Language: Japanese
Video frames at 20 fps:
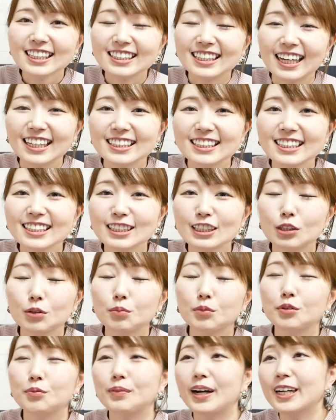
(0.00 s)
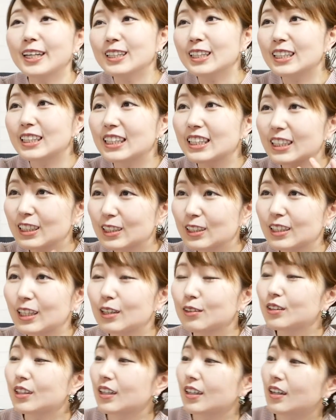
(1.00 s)
だしってもう毎日
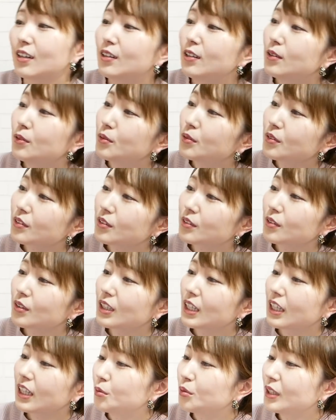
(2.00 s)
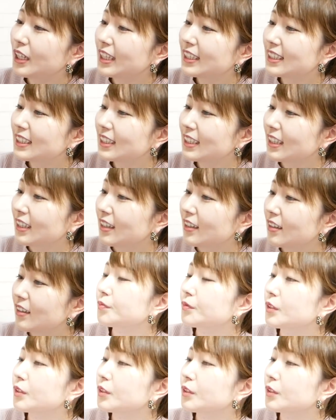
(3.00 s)
使うから本当に嬉しい